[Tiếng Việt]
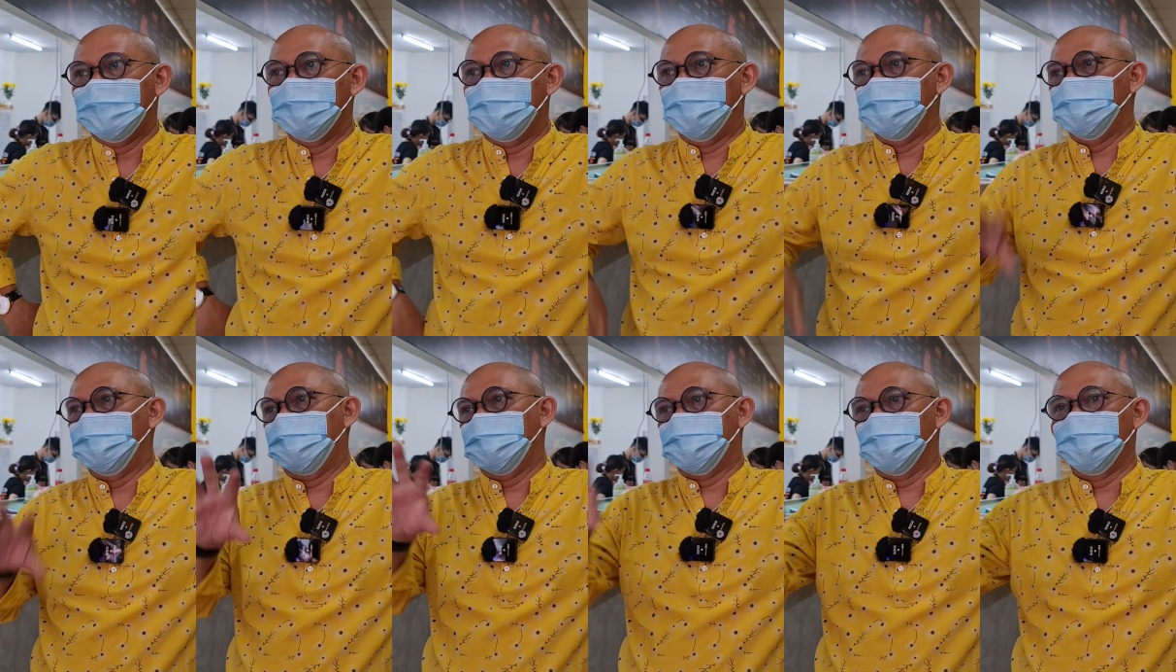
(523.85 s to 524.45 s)
Đó là
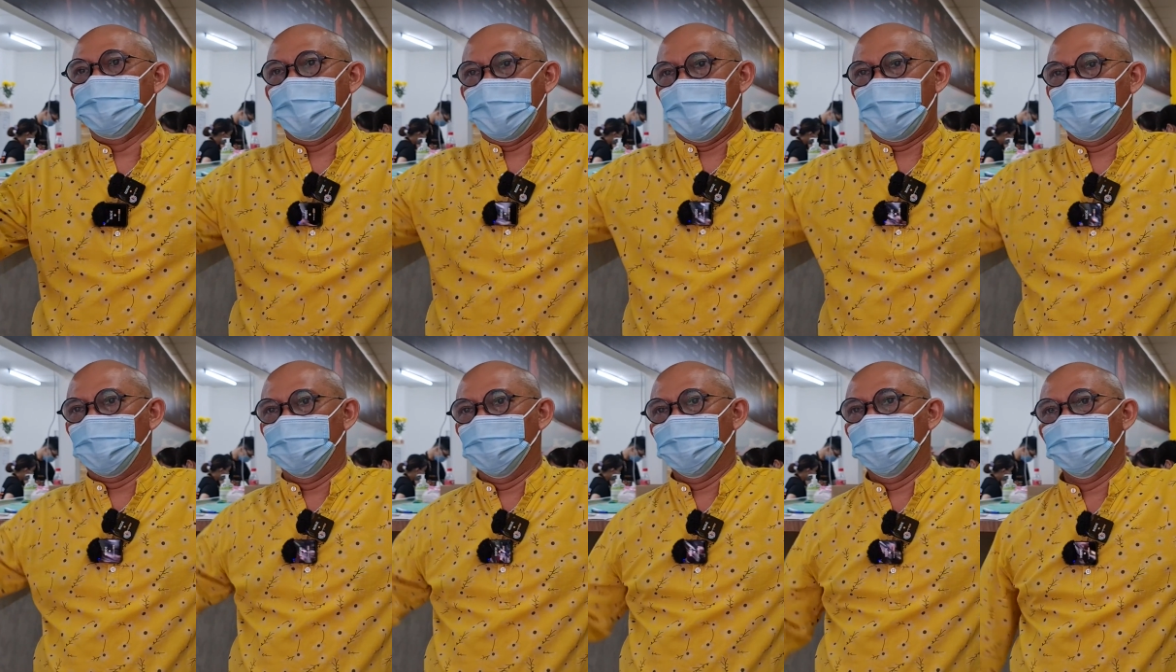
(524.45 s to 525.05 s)
những cái chuỗi
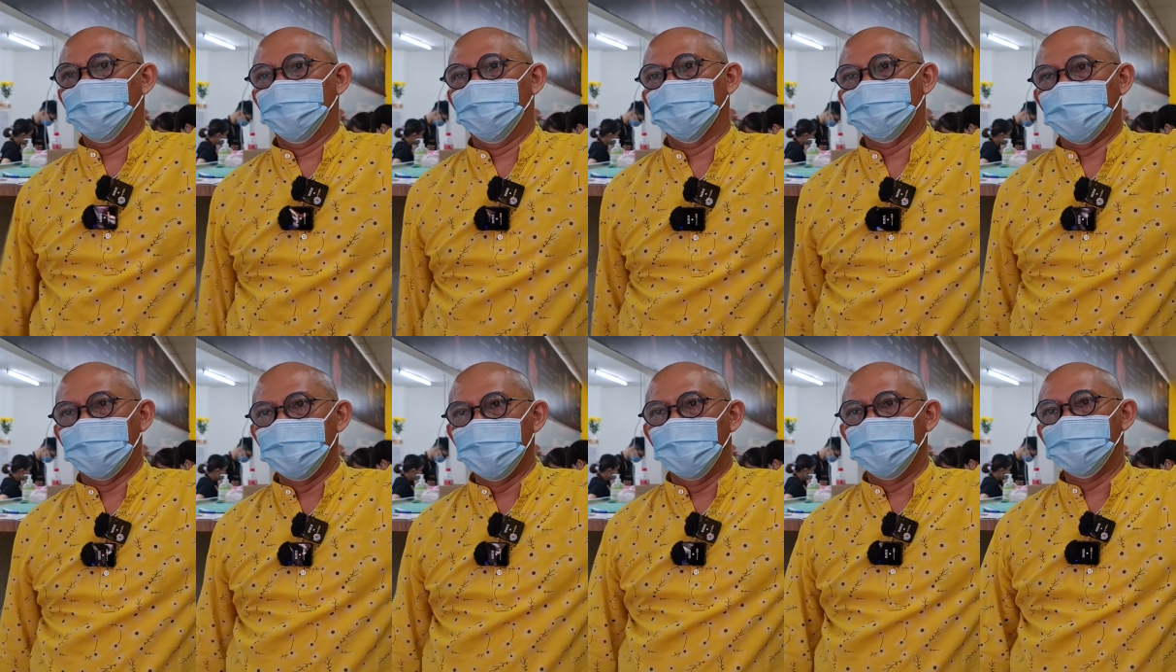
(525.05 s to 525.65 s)
gà của
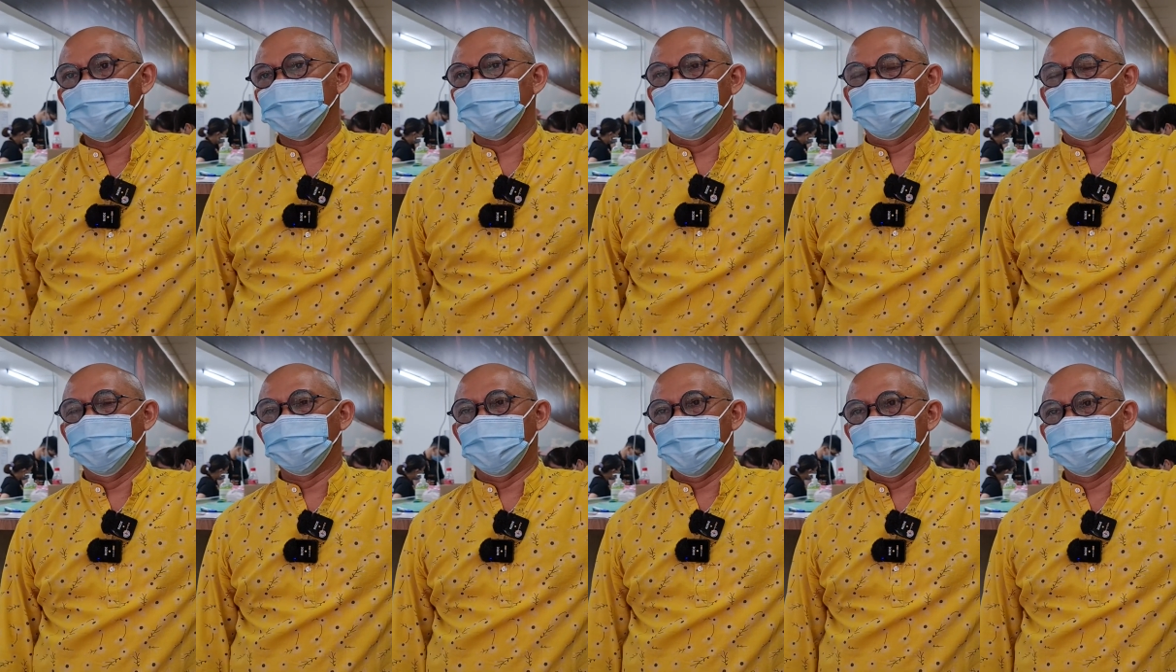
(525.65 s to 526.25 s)
thế giới rất là
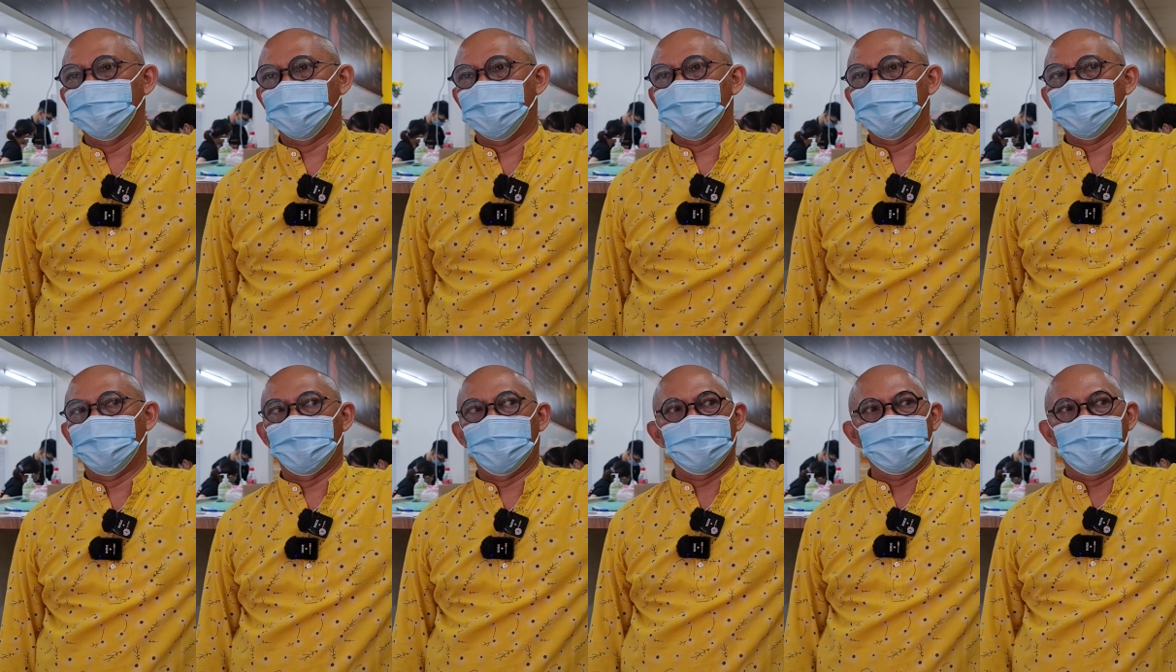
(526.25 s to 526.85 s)
nổi tiếng và
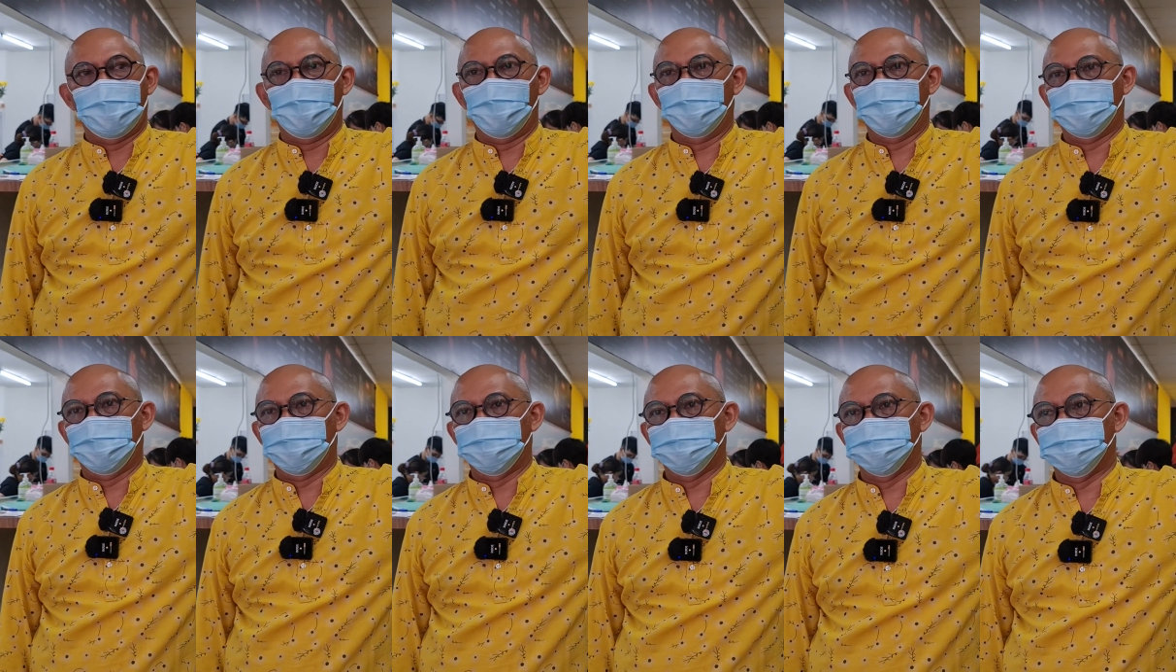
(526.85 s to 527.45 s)
rất là giàu,
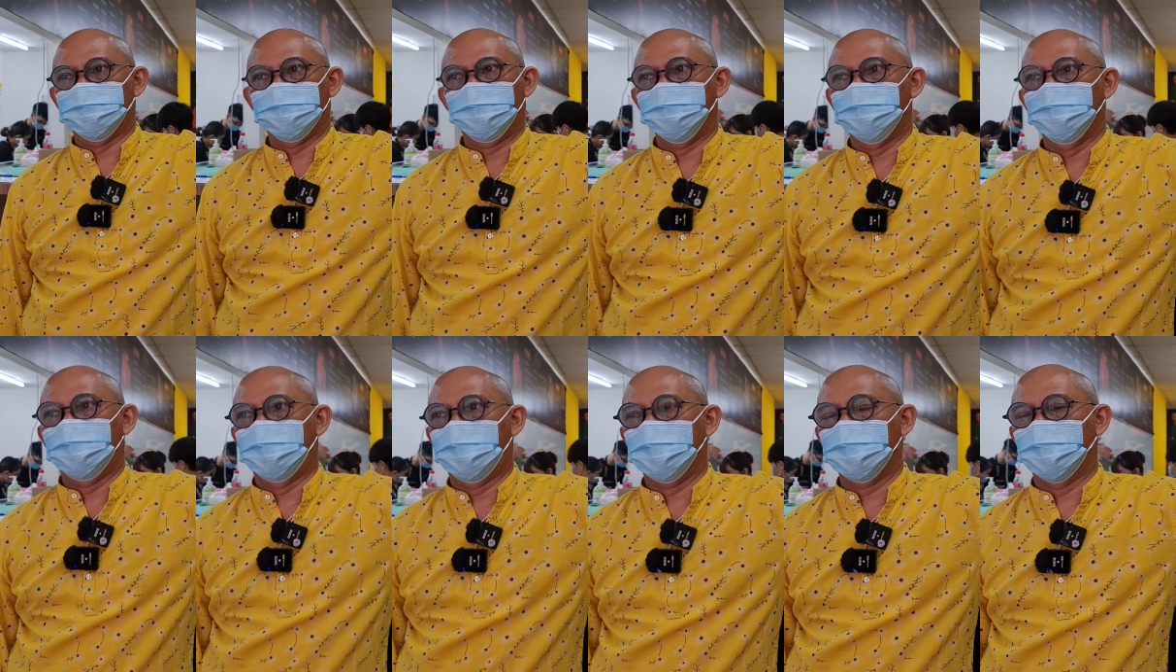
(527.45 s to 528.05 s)
coi
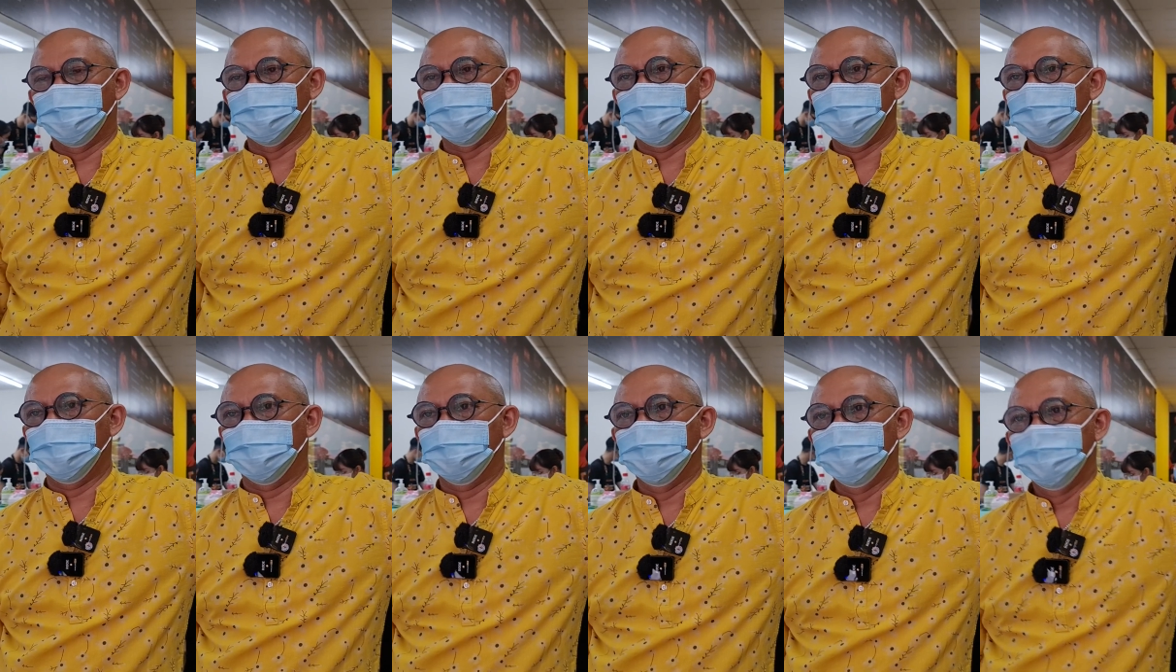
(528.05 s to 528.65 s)
như là rất nổi
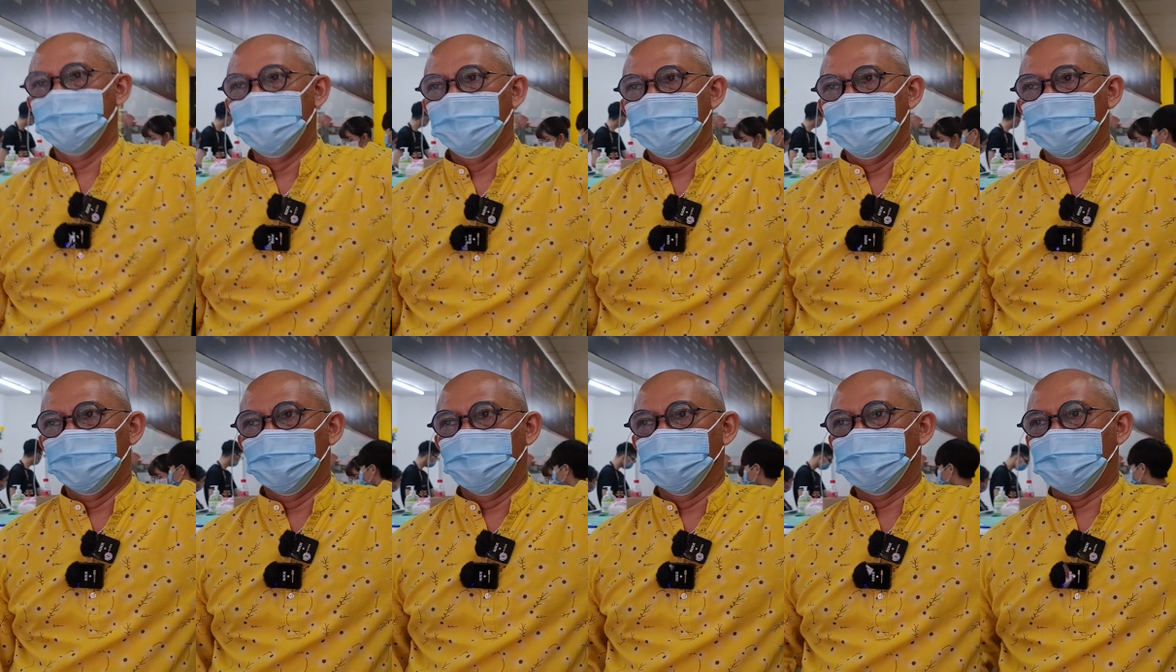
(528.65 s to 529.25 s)
tiếng rồi.
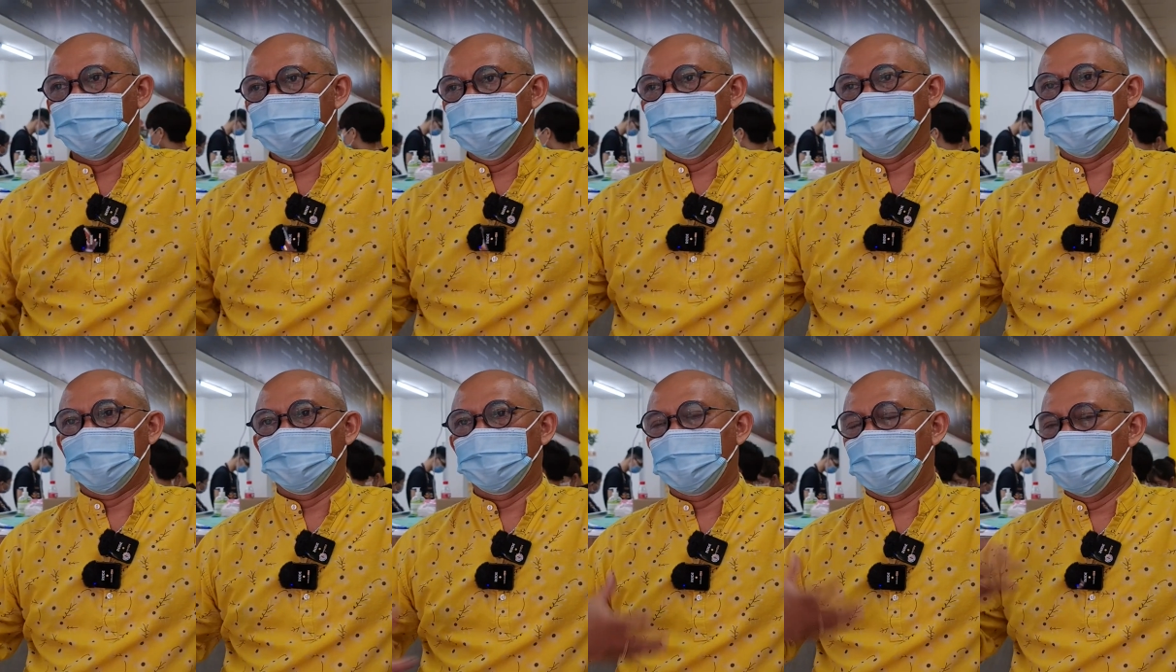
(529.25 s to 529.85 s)
Nổi tiếng
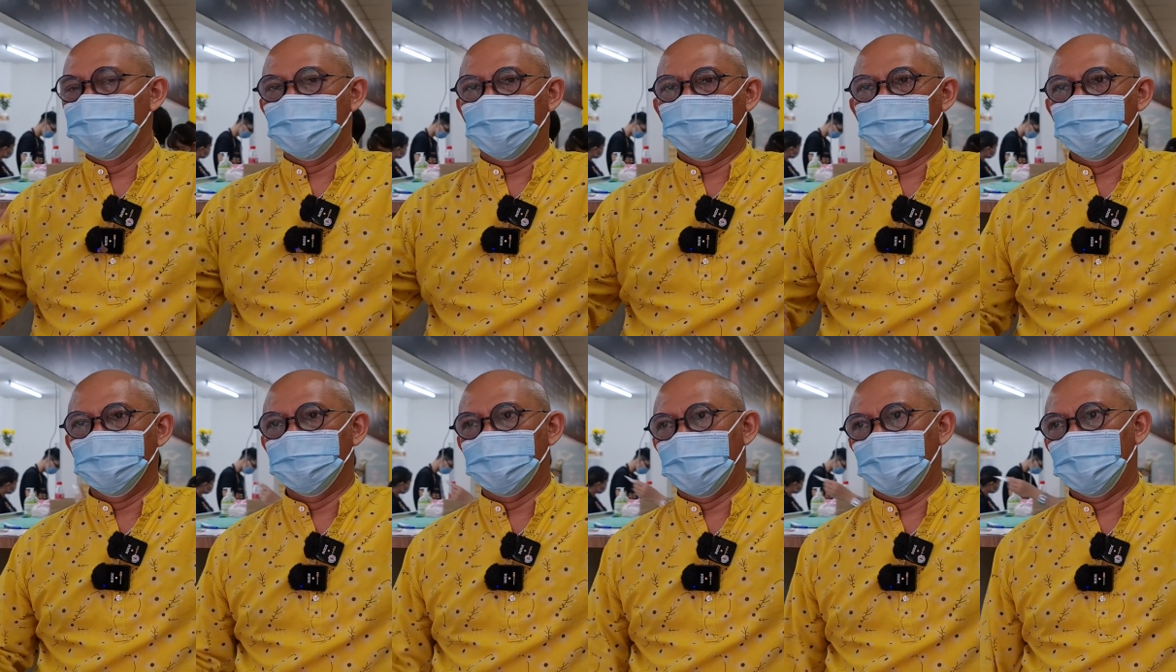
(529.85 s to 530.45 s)
và thành công rồi,
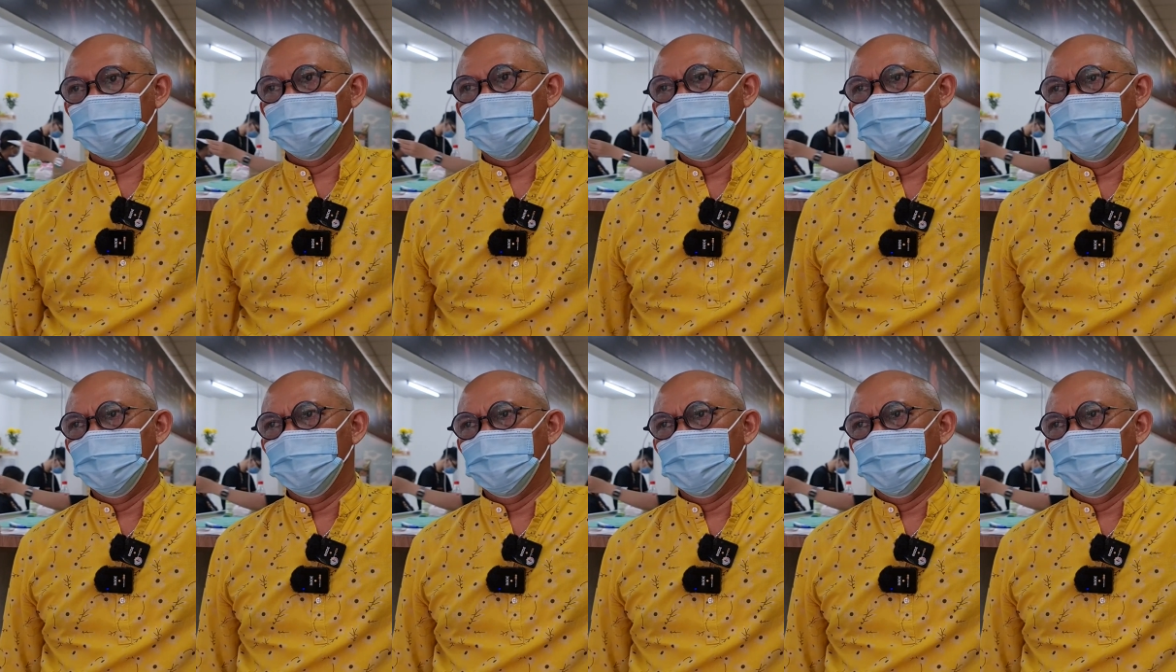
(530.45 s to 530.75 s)
nhưng mà